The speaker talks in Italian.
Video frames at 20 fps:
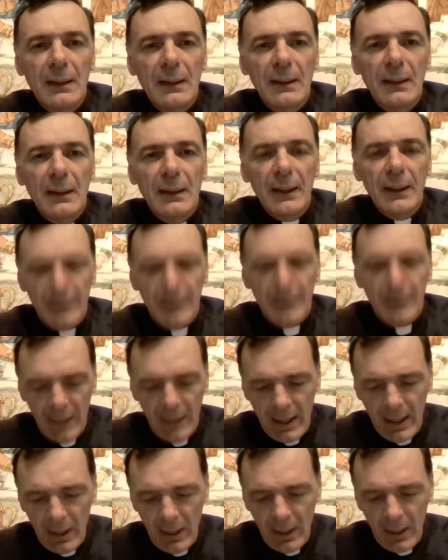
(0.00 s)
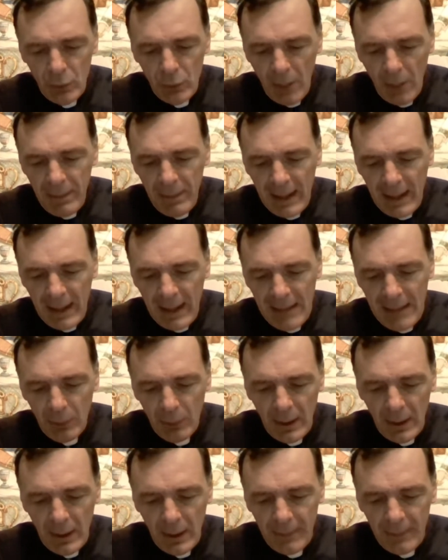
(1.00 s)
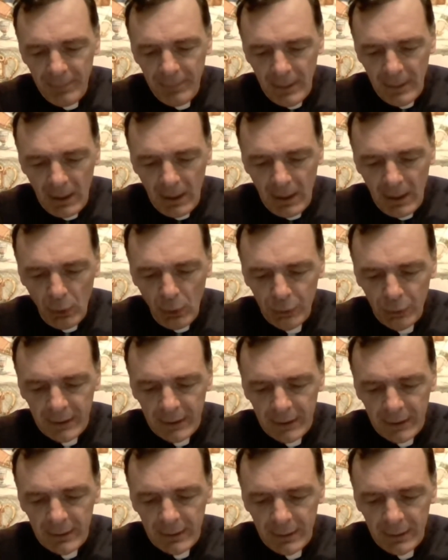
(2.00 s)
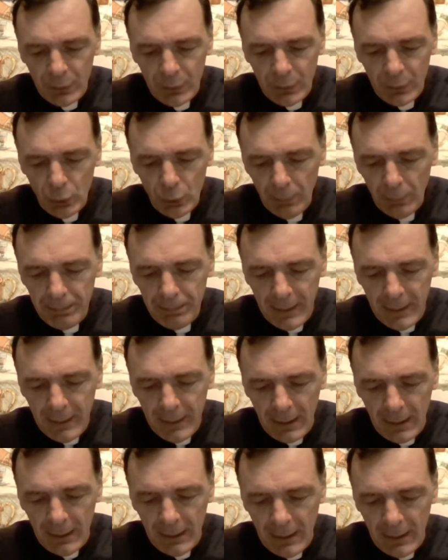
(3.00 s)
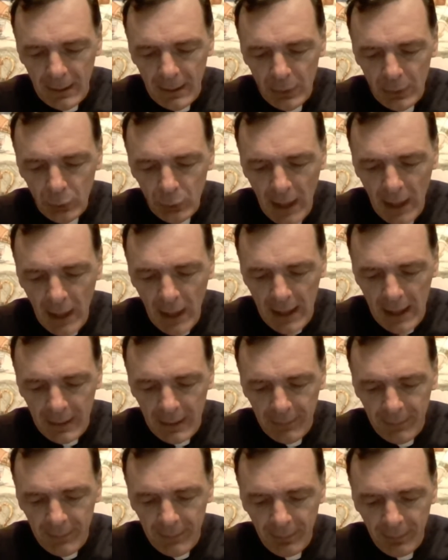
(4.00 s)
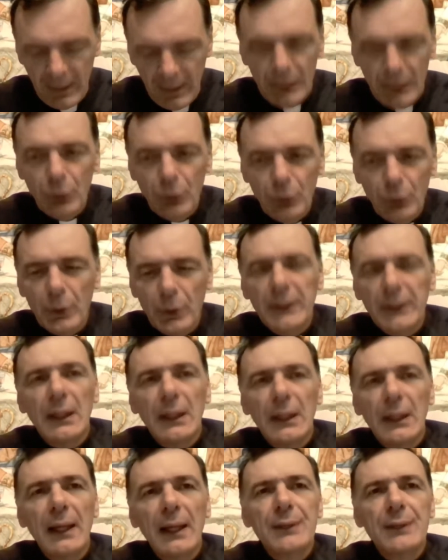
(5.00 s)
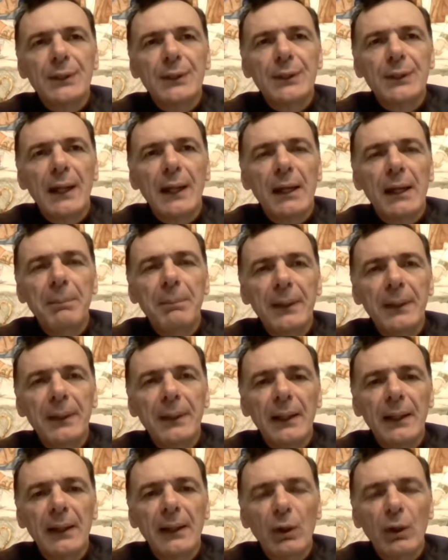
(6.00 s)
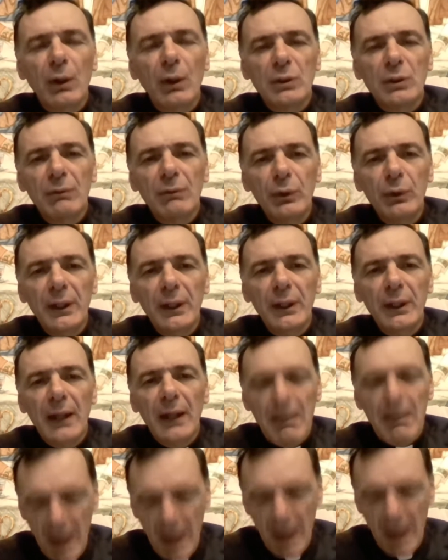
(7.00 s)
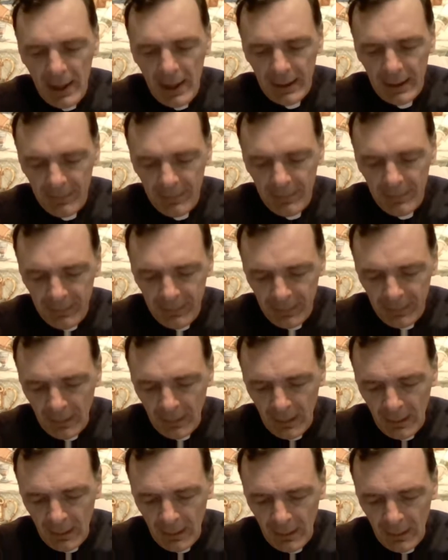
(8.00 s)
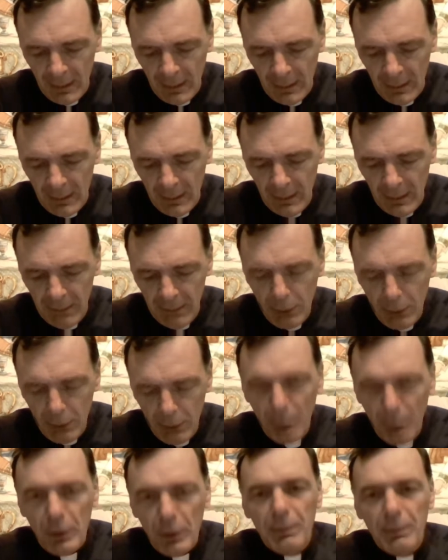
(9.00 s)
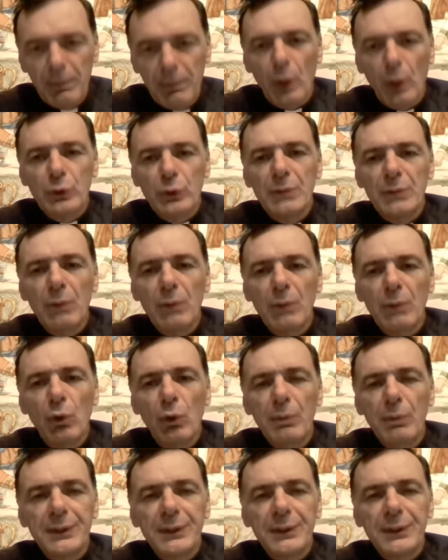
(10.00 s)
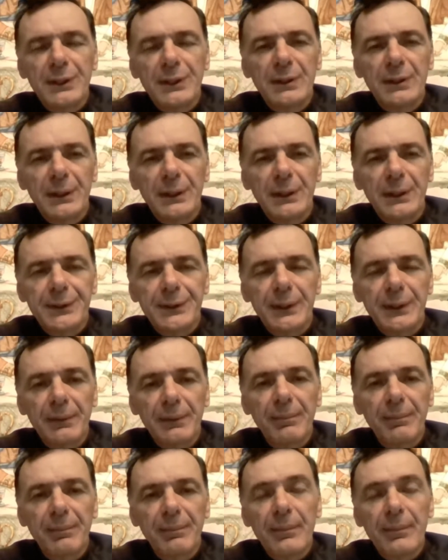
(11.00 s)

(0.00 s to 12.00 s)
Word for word: che era una parabola raccontata da Gesù per aiutare il dottore della legge a capire che cosa vuol dire amare il proprio prossimo come se stessi.